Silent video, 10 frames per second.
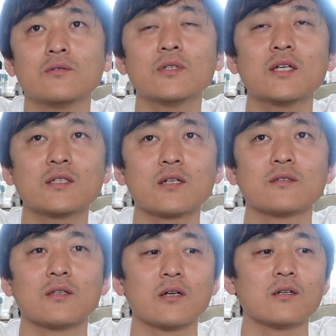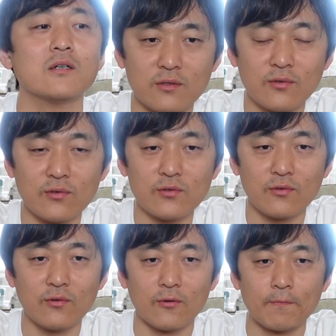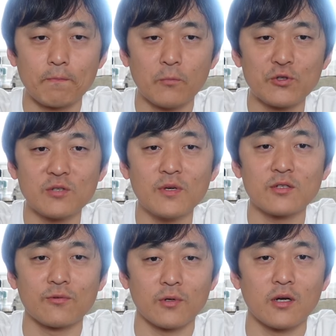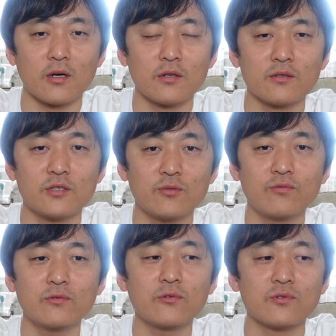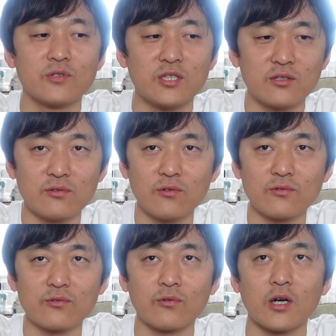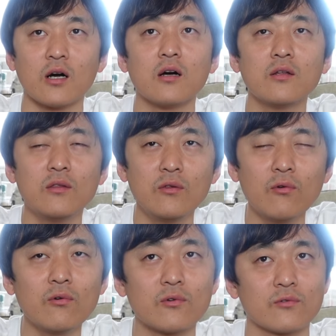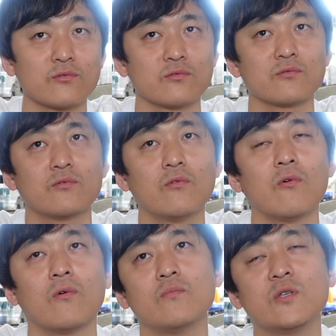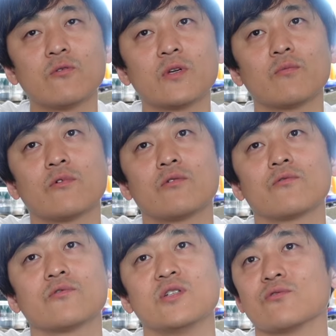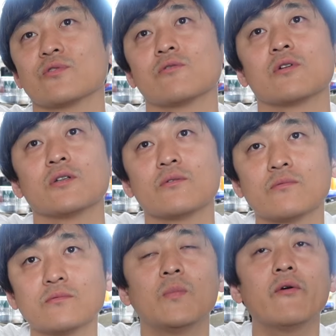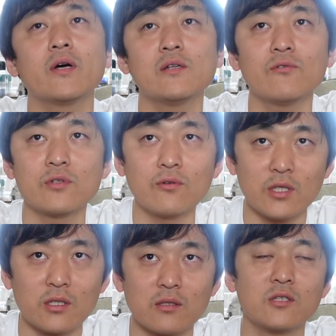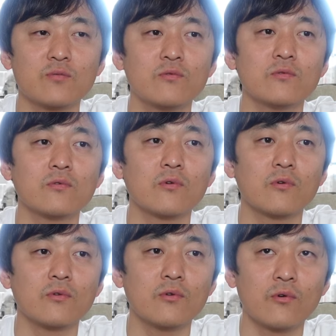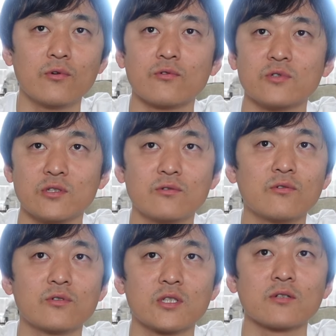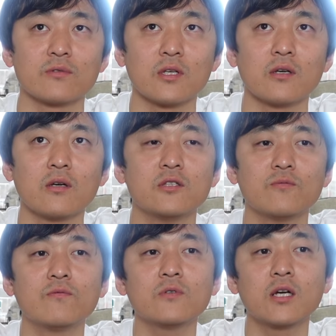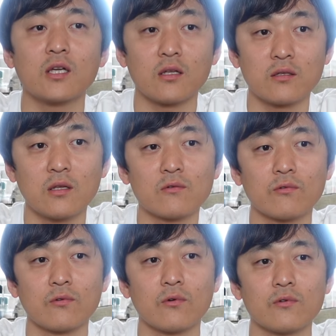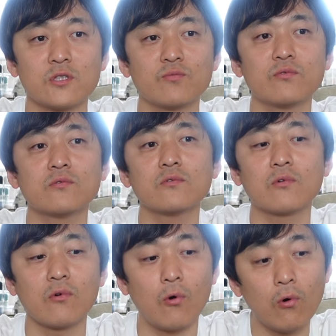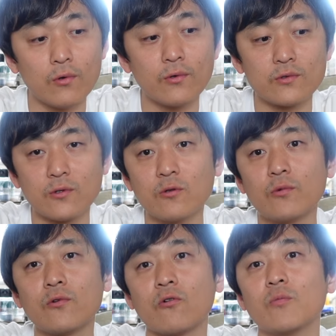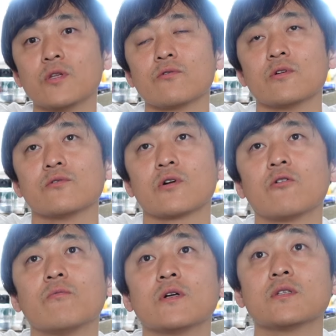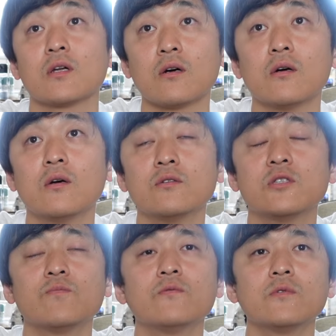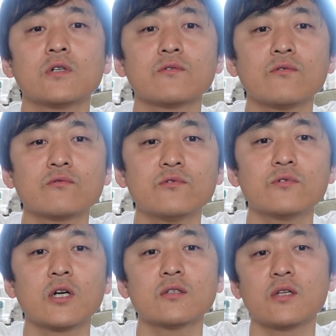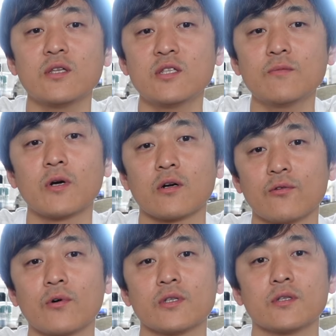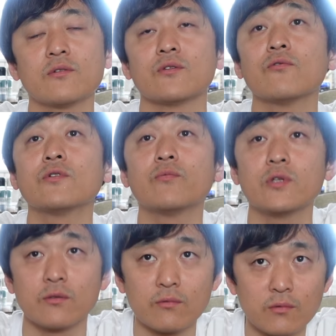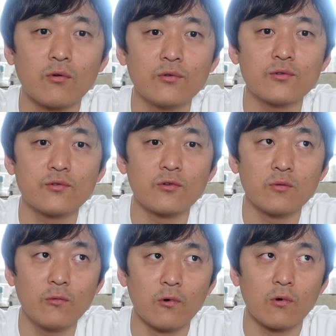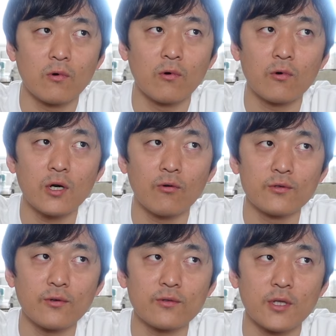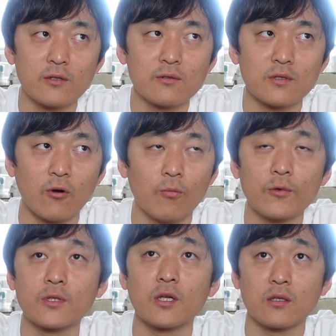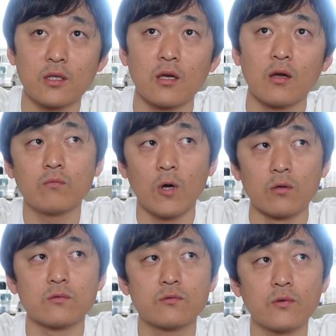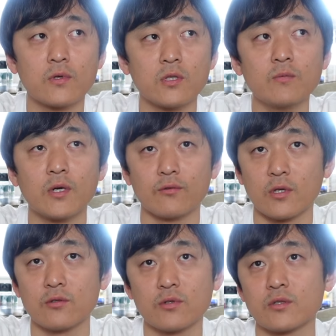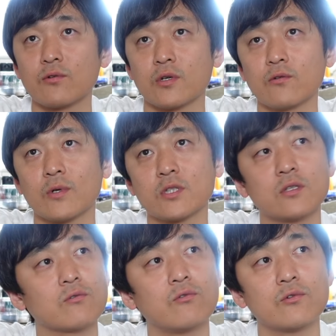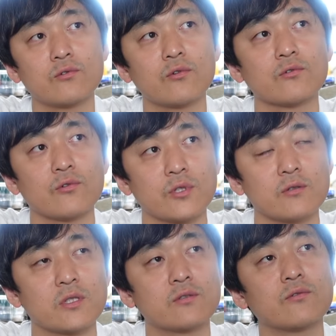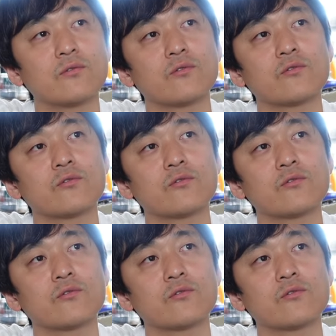それなぜかって言ったらその人のモチベーションが自分の実力とか能力を認めてもらうことに依存してるからなの周りの人に自分の能力実力じゃなくて自分がやってること自分の行動そのものを褒めてくれる人に囲まれてたら自分がその空間で一番かどうかなんていうのはどうでもいいよこの人よりもここが劣ってるって思ったってまあそれは今の現状ではそうやけど私はこういう努力をしてるでその努